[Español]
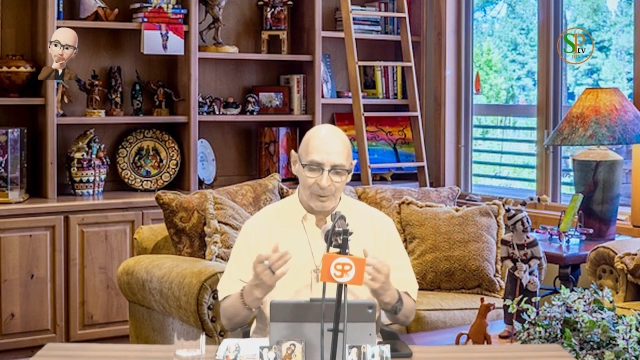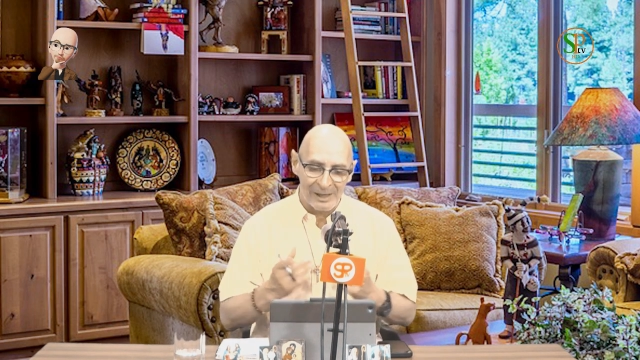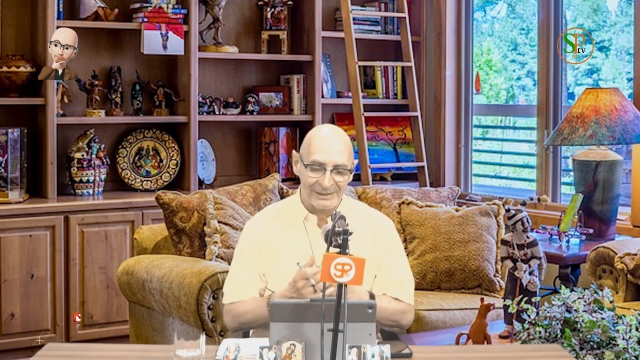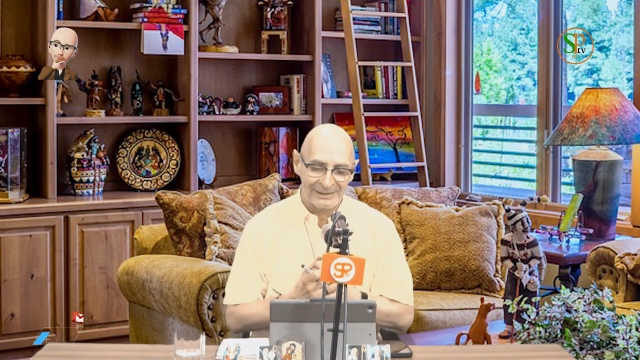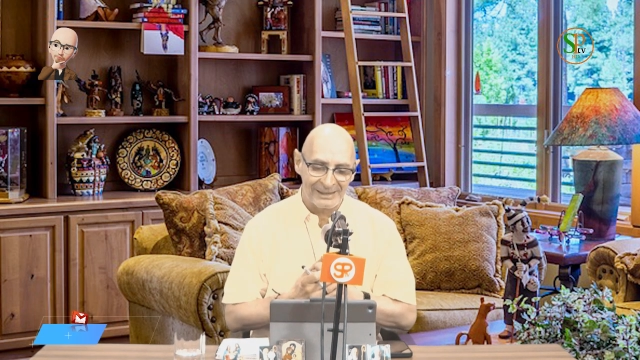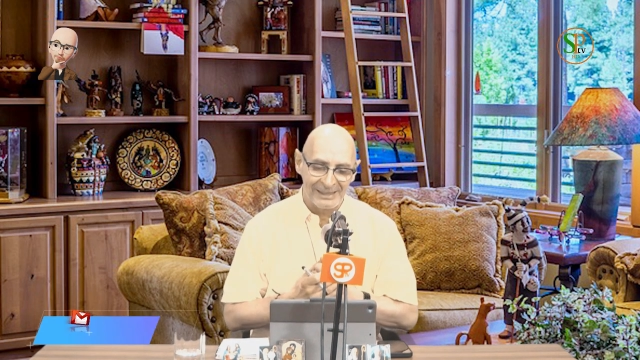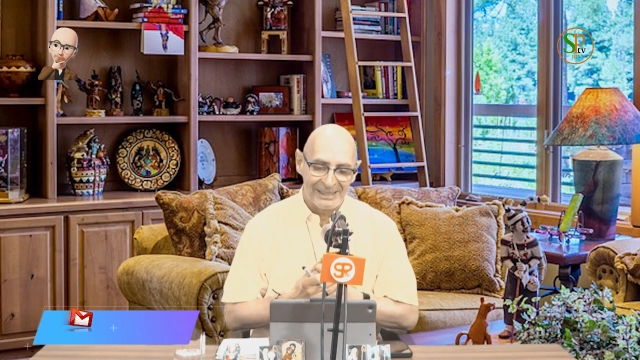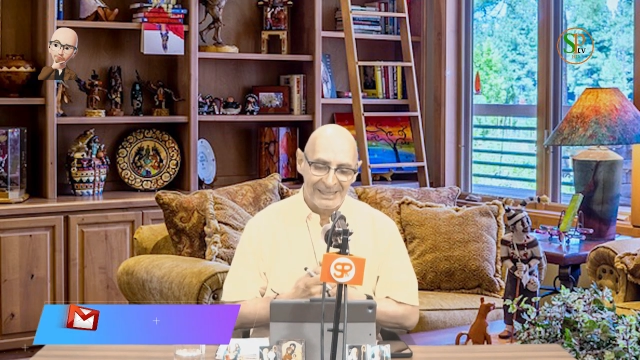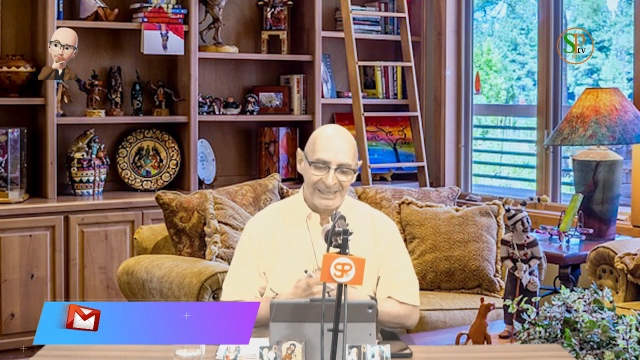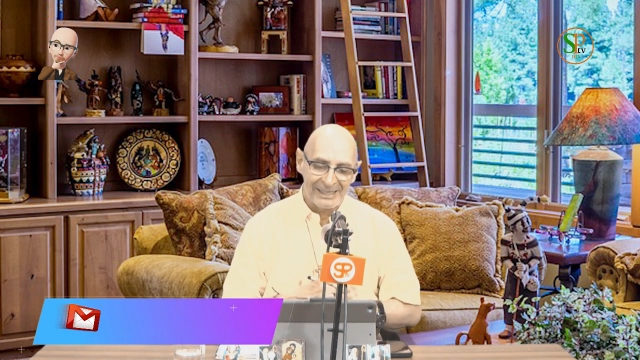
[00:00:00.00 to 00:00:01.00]
esto
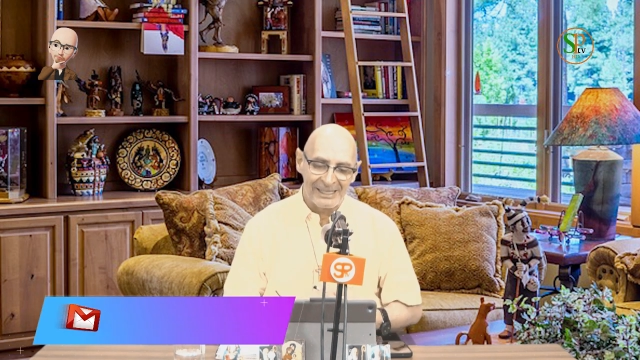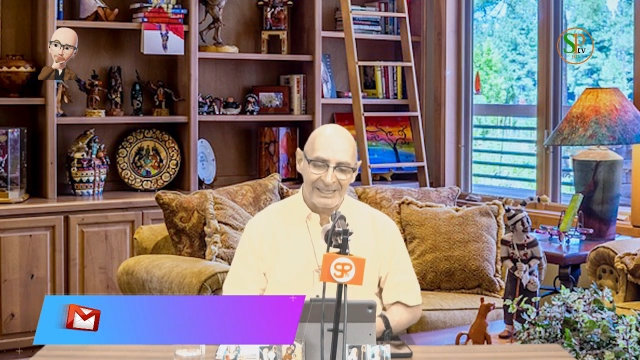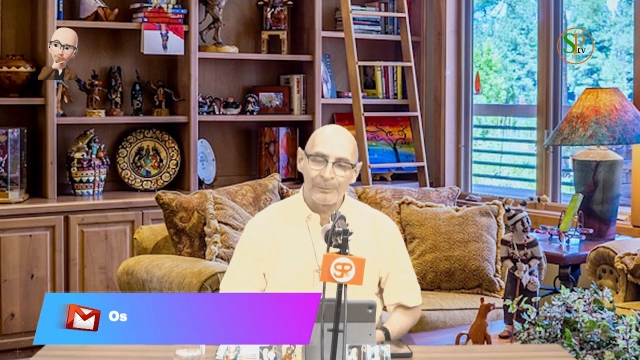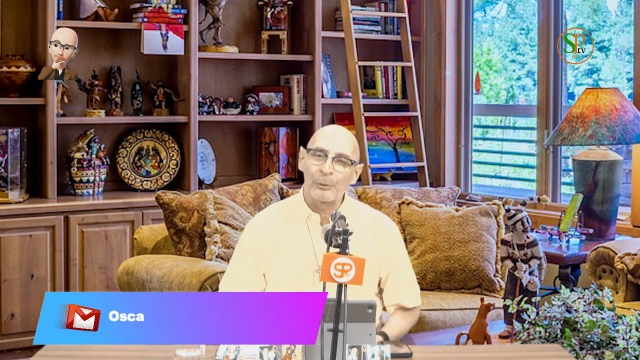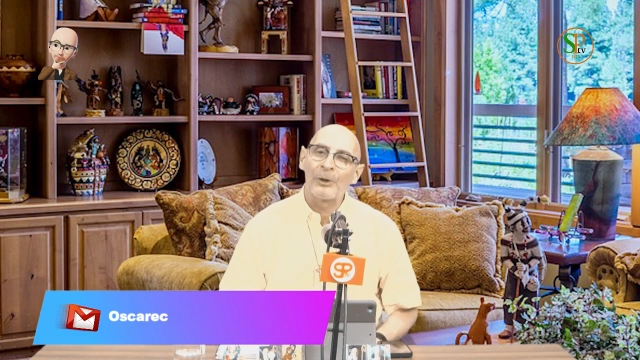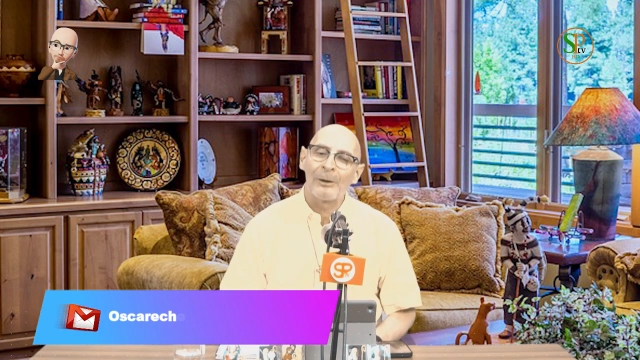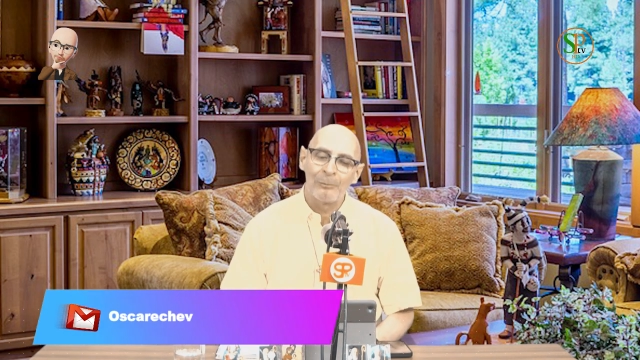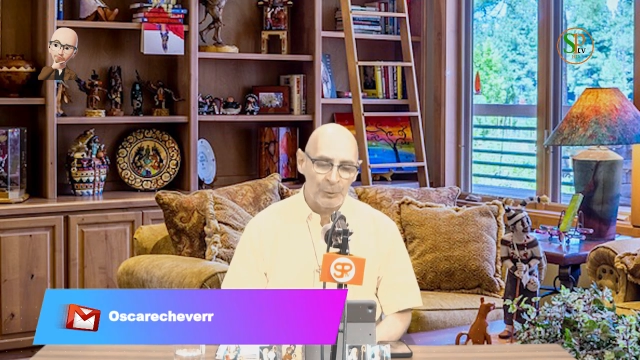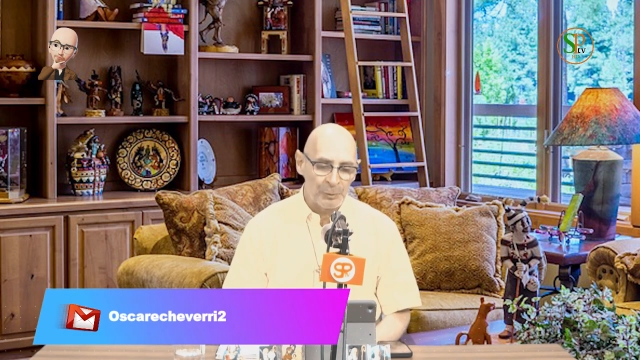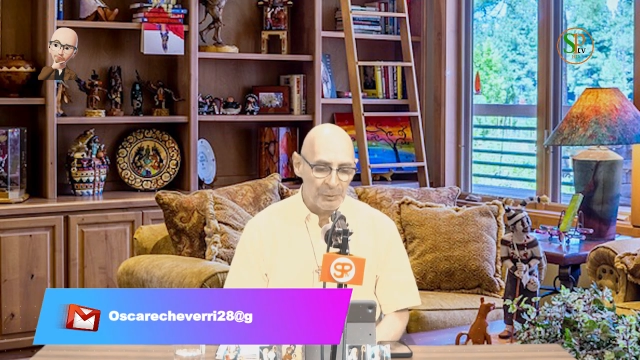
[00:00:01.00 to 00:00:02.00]
hace el que
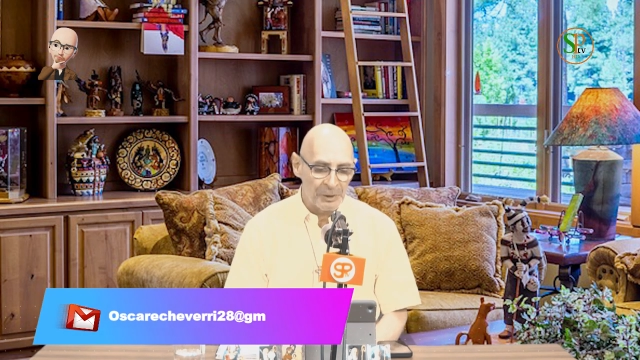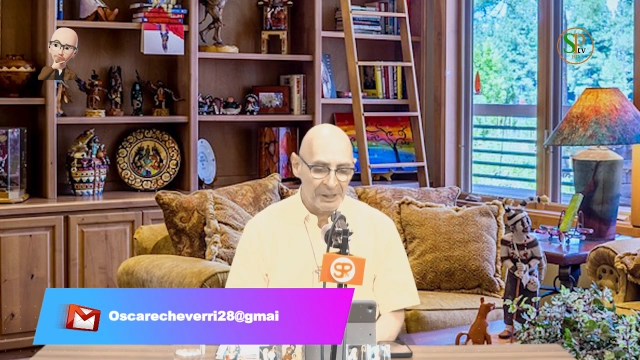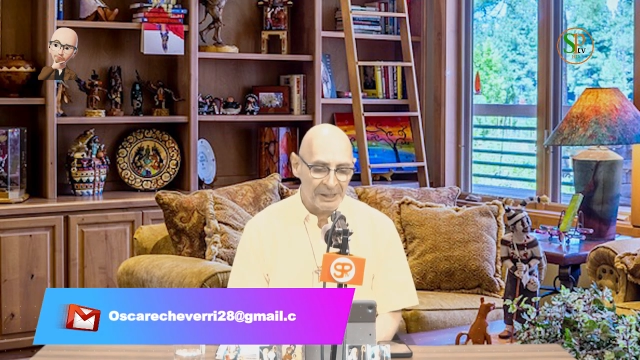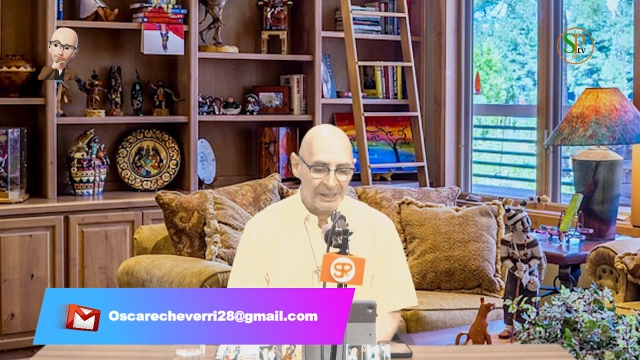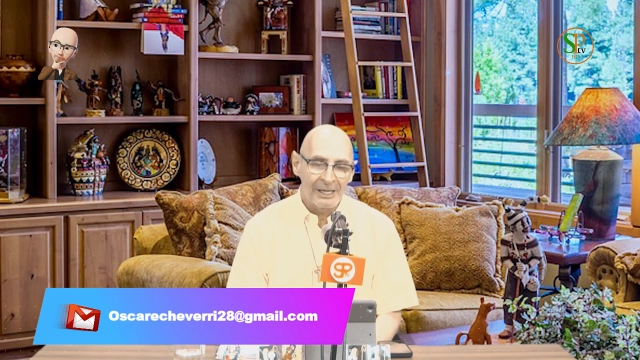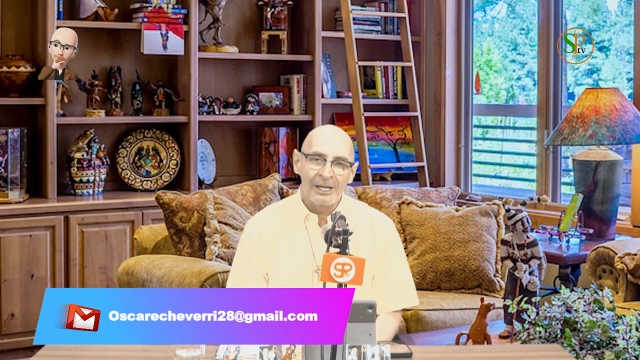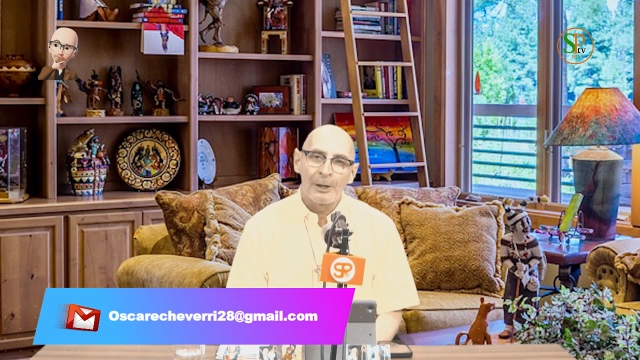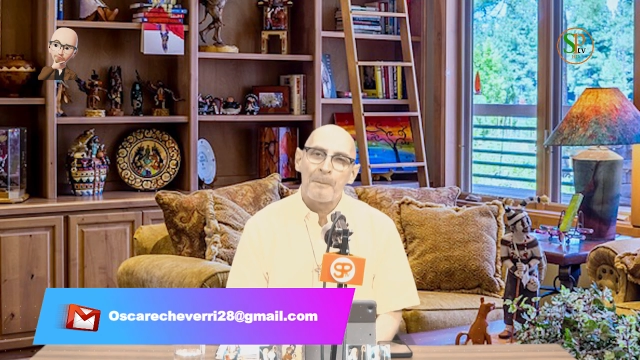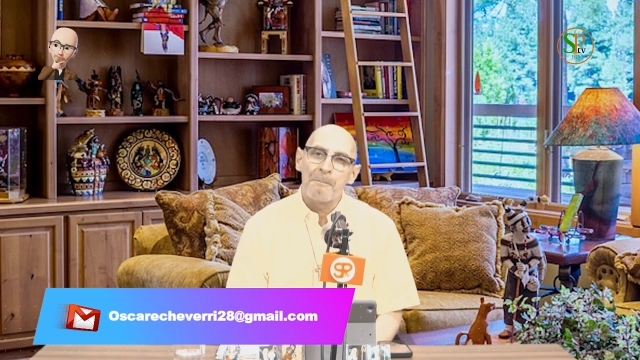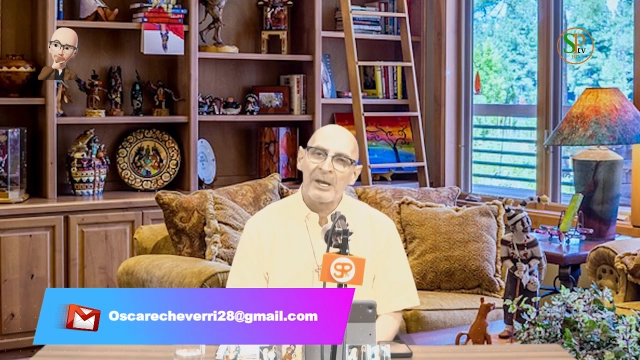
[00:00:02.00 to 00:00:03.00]
podamos
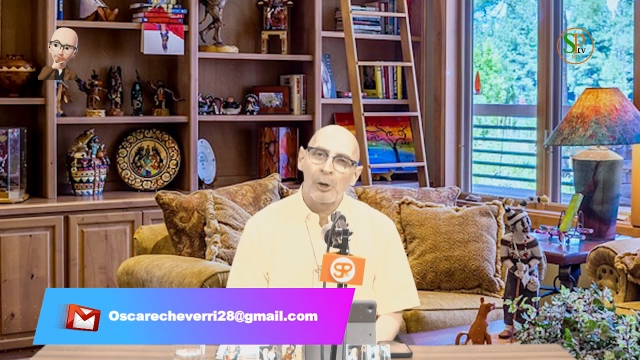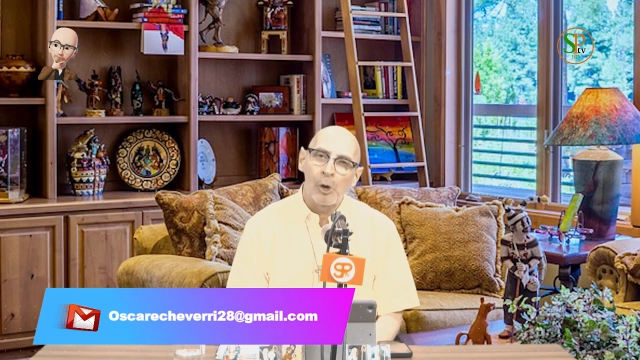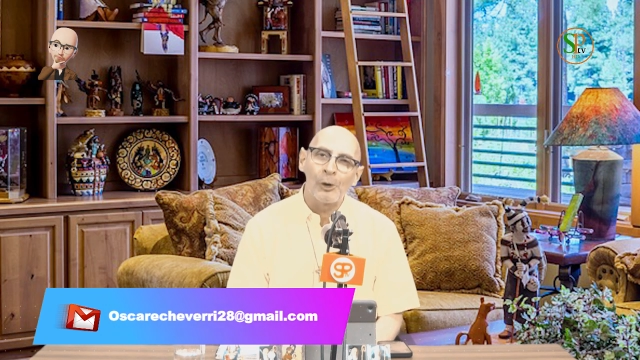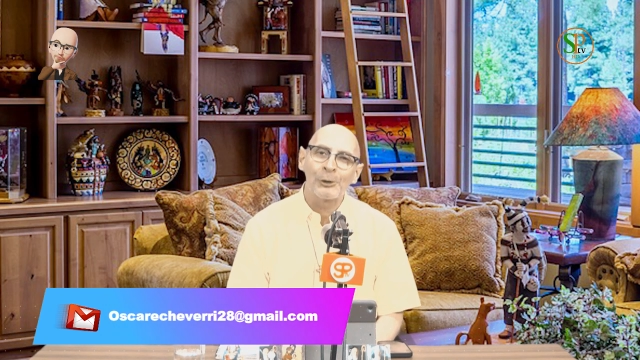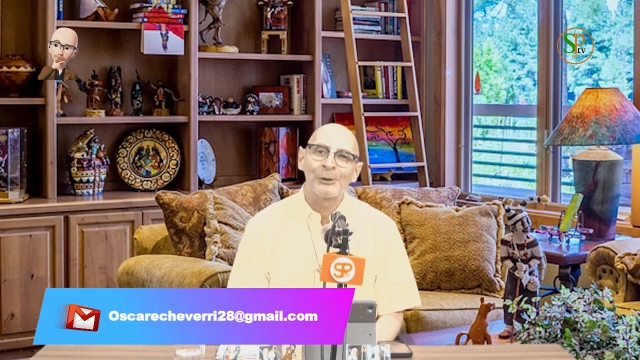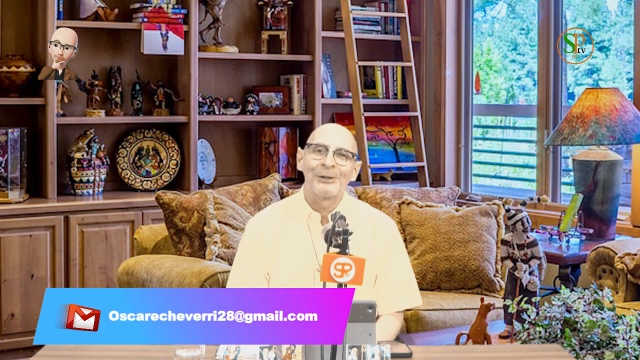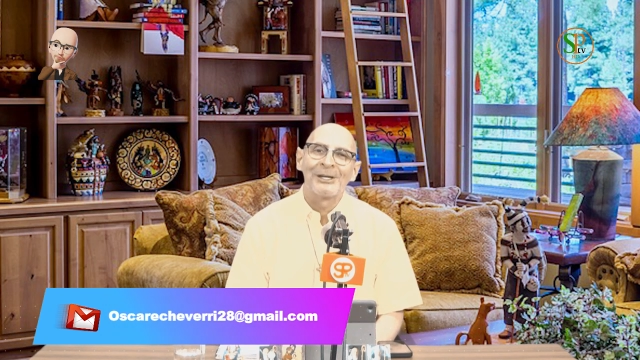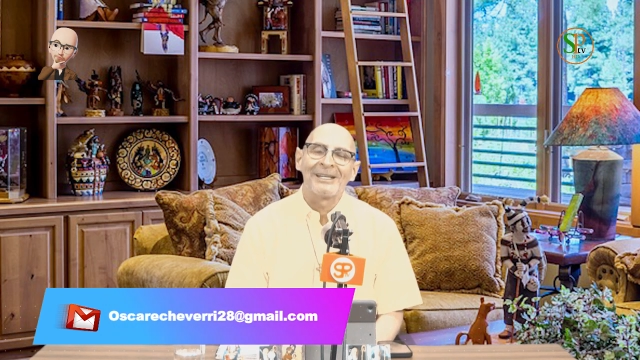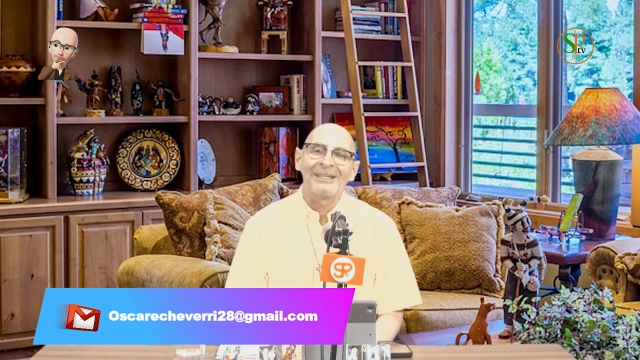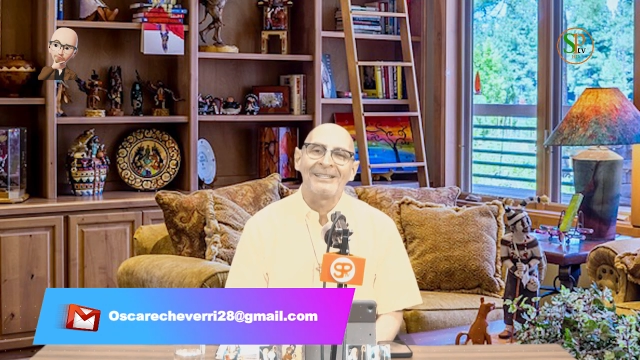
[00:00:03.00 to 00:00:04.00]
vivir
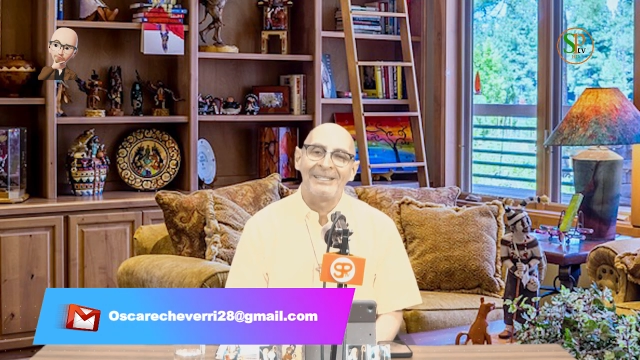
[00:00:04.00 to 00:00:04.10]
mejor